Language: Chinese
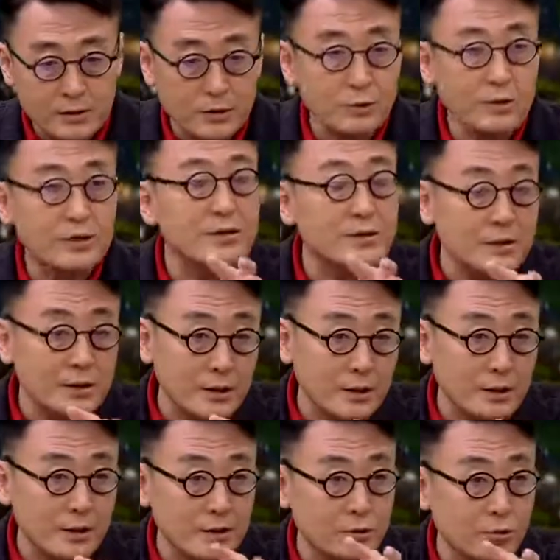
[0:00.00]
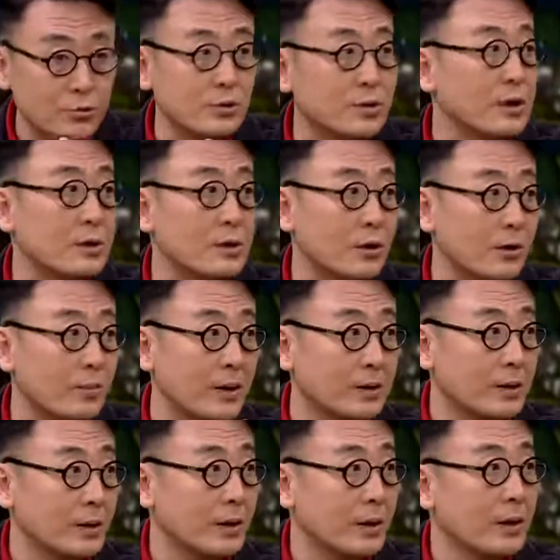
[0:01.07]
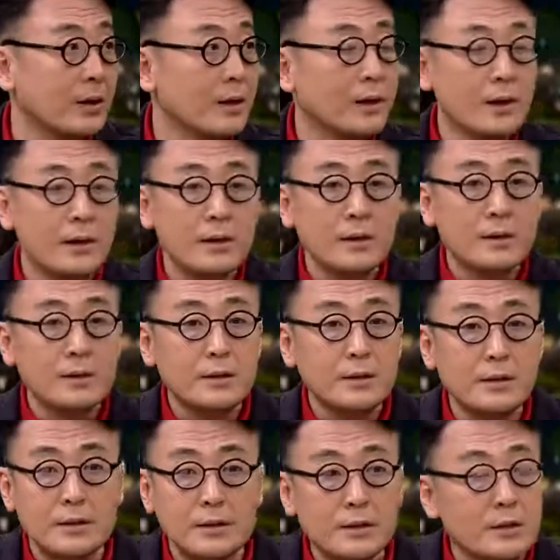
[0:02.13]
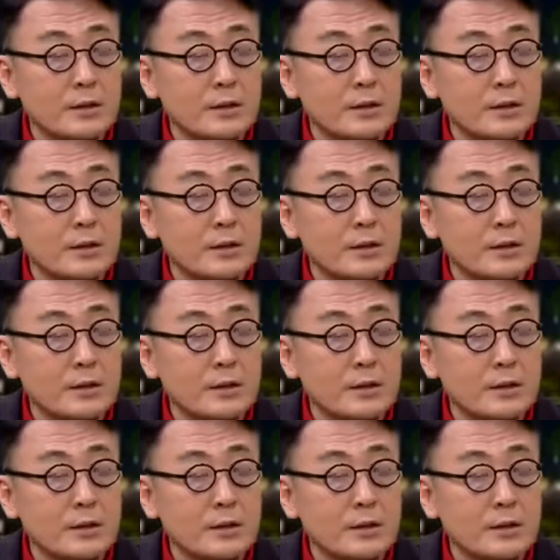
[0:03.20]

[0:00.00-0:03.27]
就这次这个就说咱这老板这个，嗯。你